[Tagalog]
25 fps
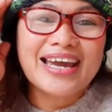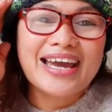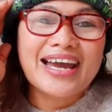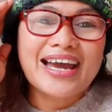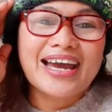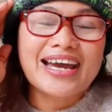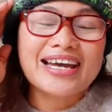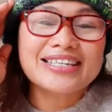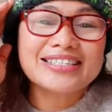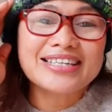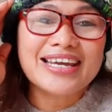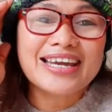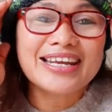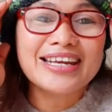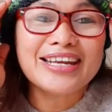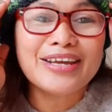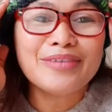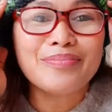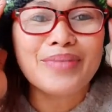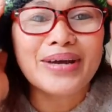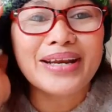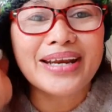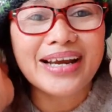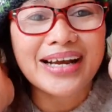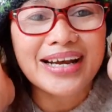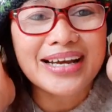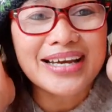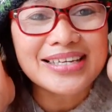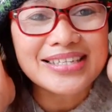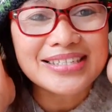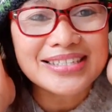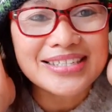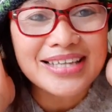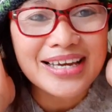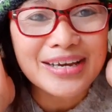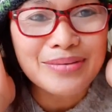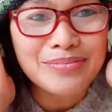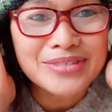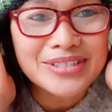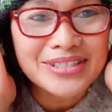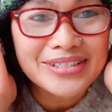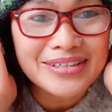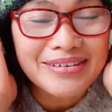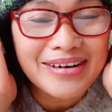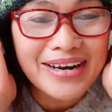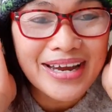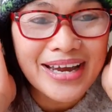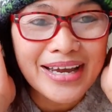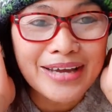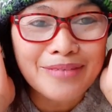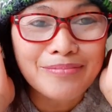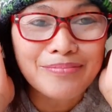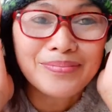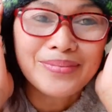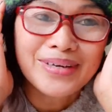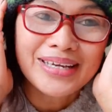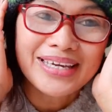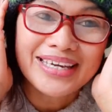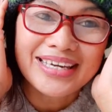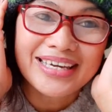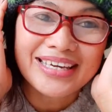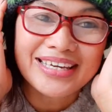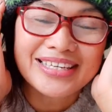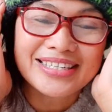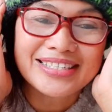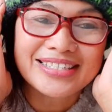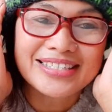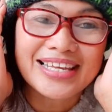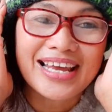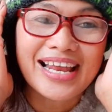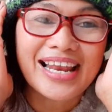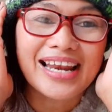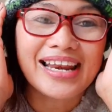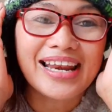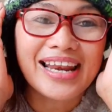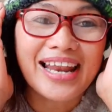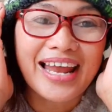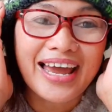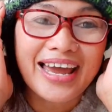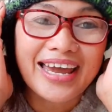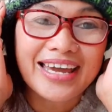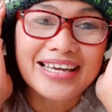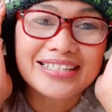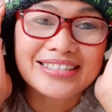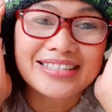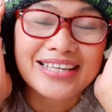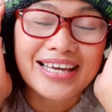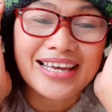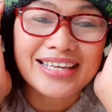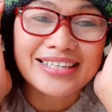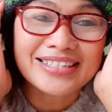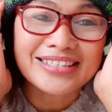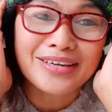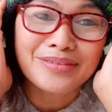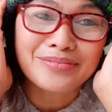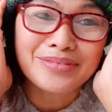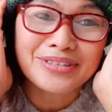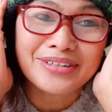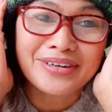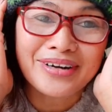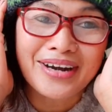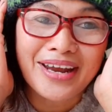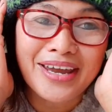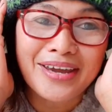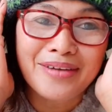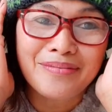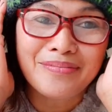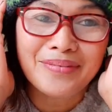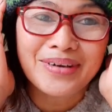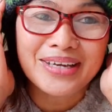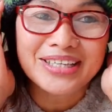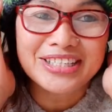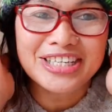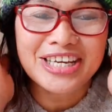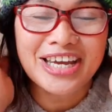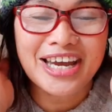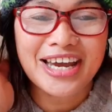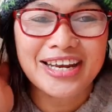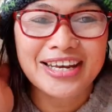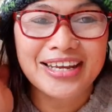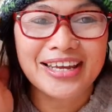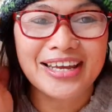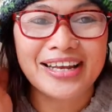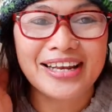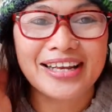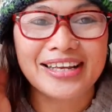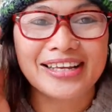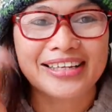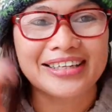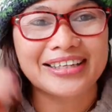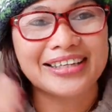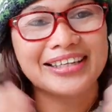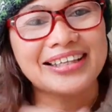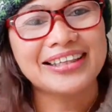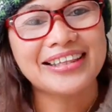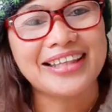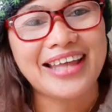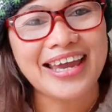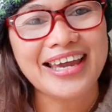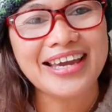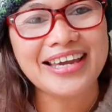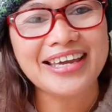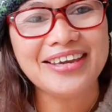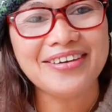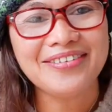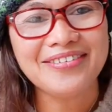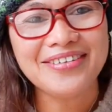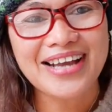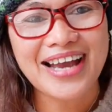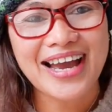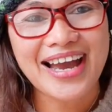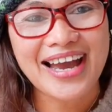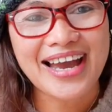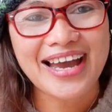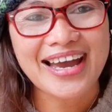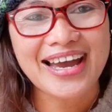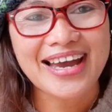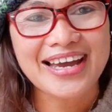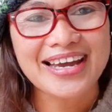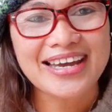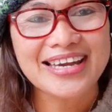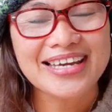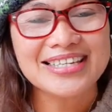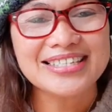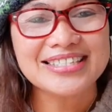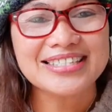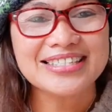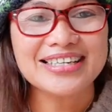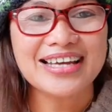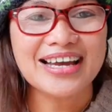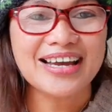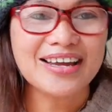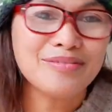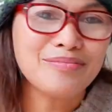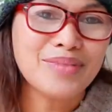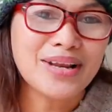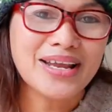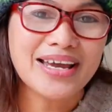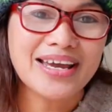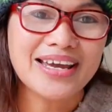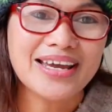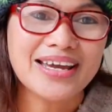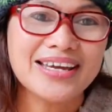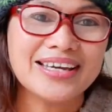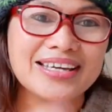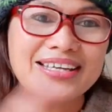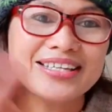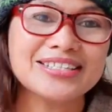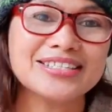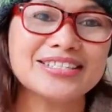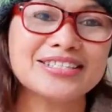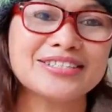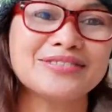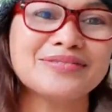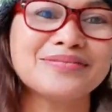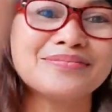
Uh, sa hindi pa nakasubscribe, please likes and subscribe my channel. Thank you, guys. God bless.